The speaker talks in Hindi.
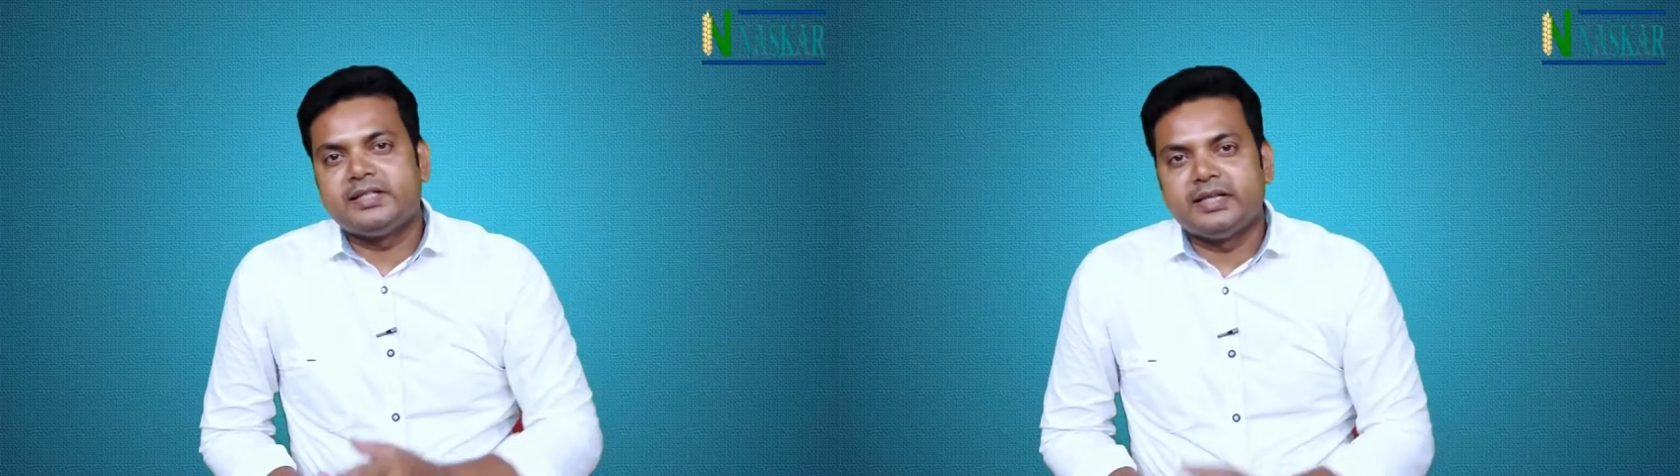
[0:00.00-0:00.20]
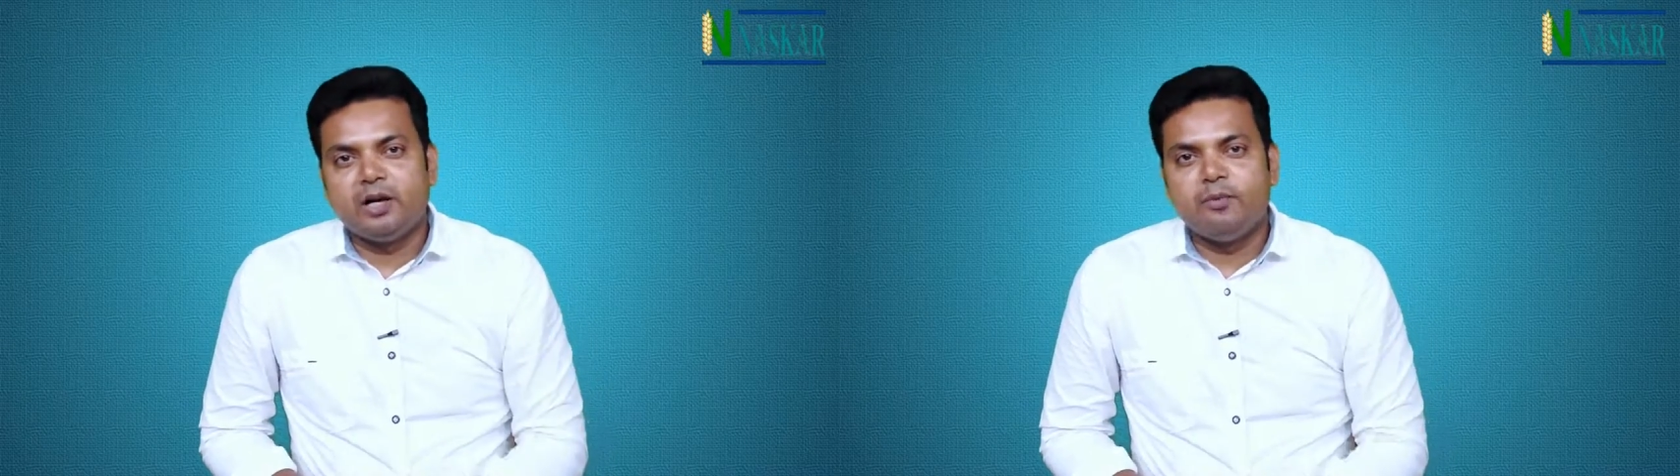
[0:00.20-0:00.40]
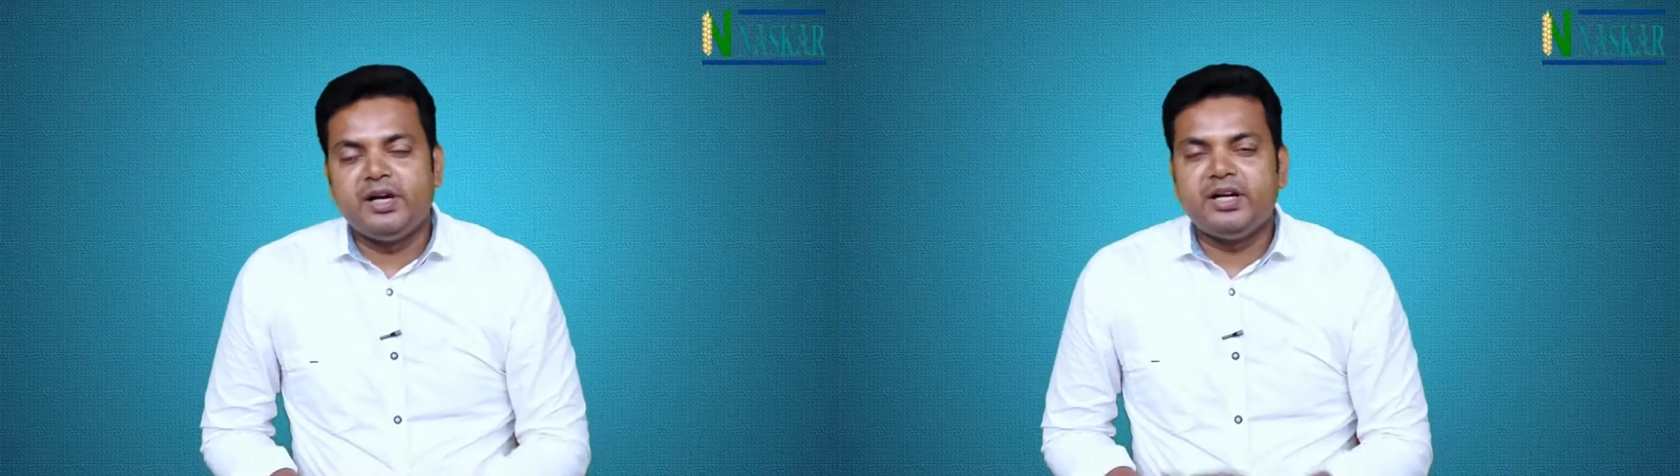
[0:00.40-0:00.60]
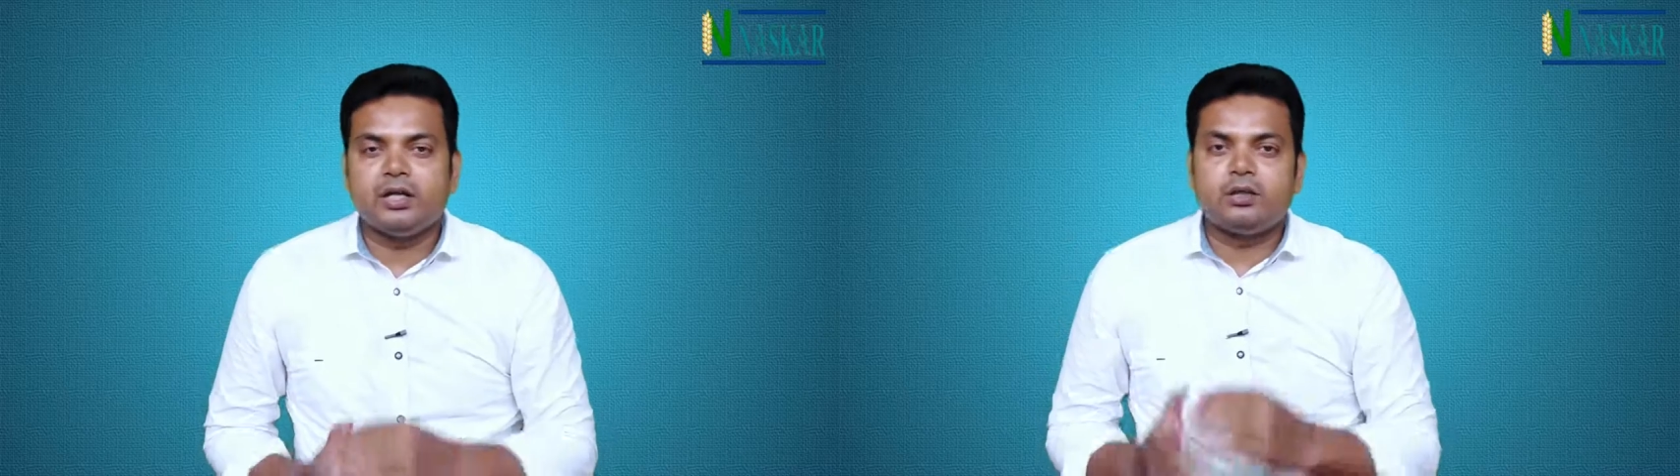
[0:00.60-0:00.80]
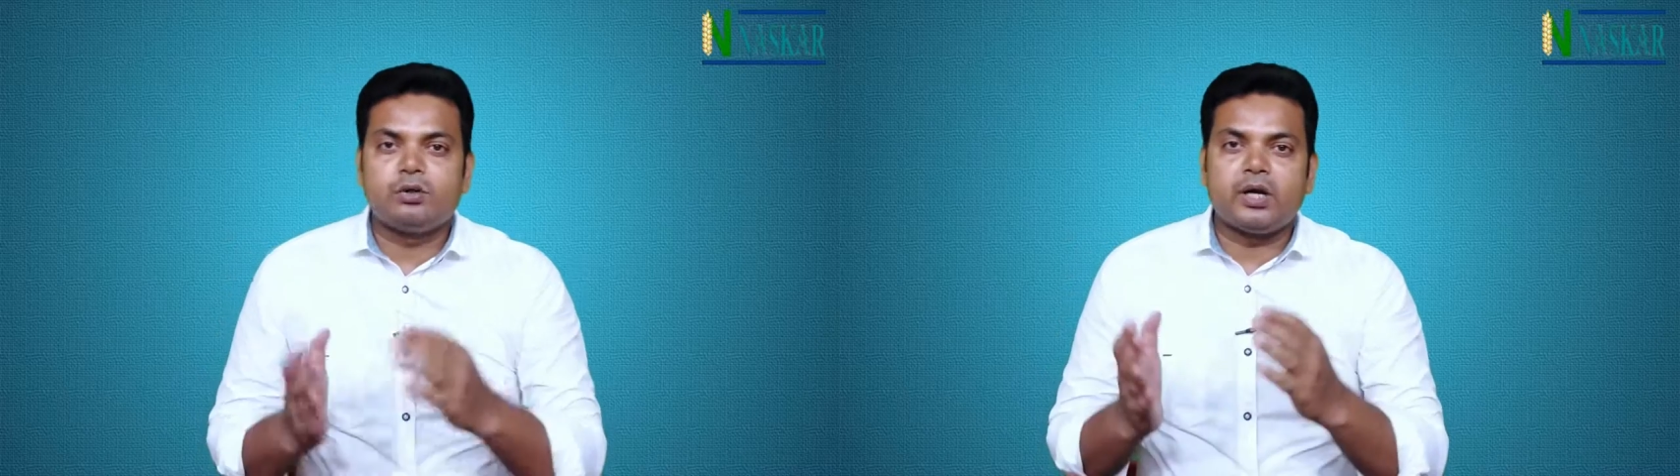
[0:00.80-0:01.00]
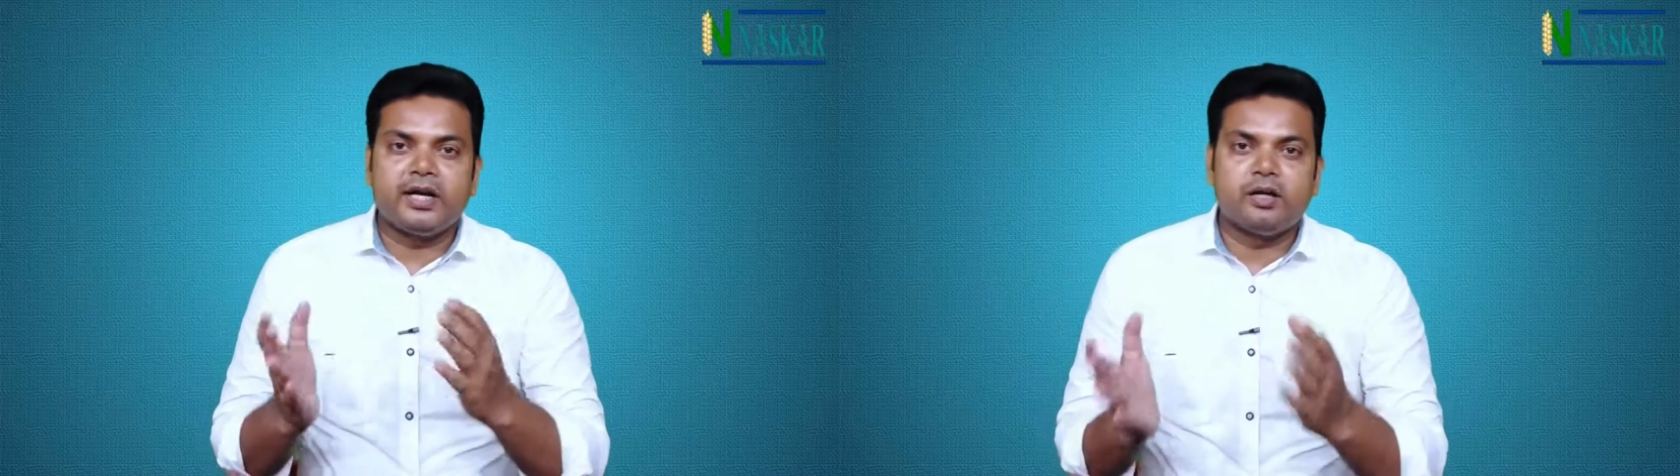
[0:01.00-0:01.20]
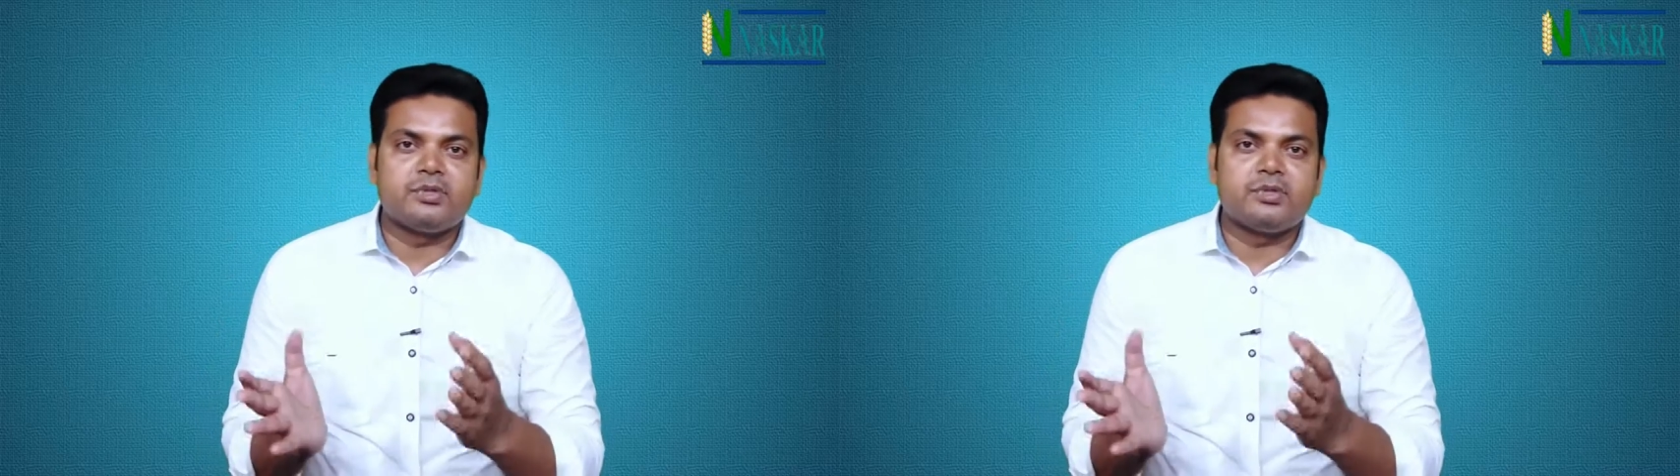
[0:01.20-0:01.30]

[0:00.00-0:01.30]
सेटलमेंट या तो राइट ऑफ